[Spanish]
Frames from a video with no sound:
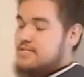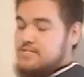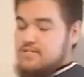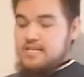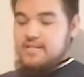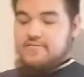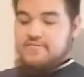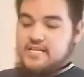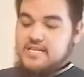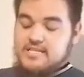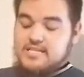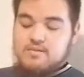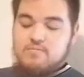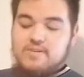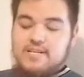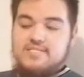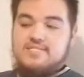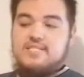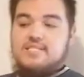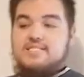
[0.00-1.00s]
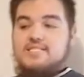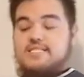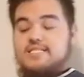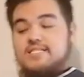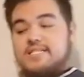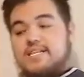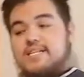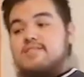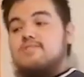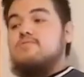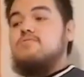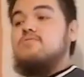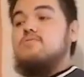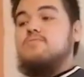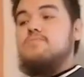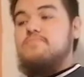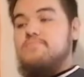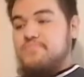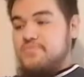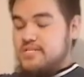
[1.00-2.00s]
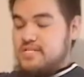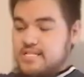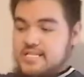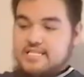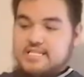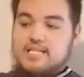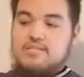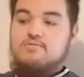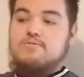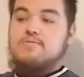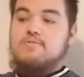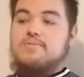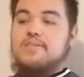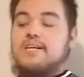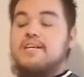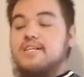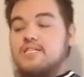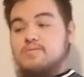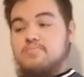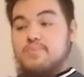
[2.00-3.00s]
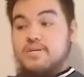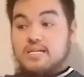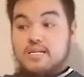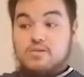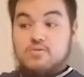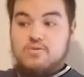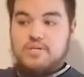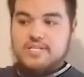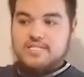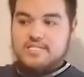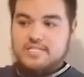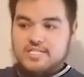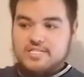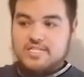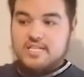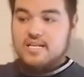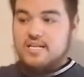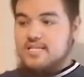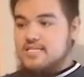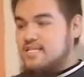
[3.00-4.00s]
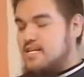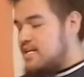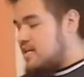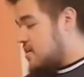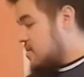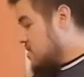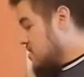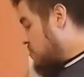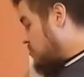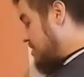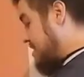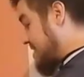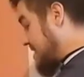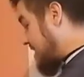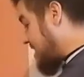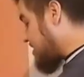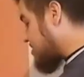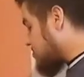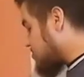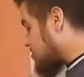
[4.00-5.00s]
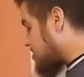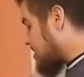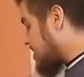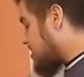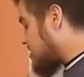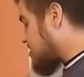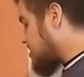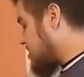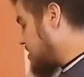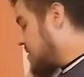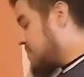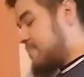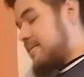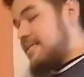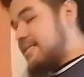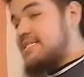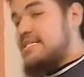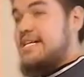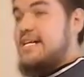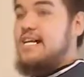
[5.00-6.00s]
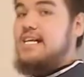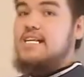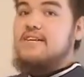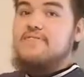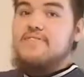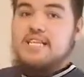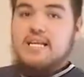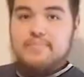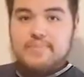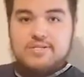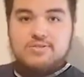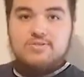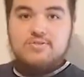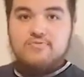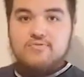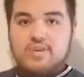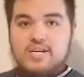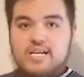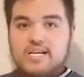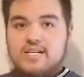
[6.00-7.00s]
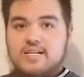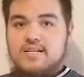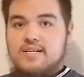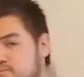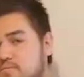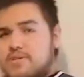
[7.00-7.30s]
A final de cuentas, si esto de descanso el viernes para el lunes echarle a andar, pues nada esto se hace más que dejar el filamento fuera.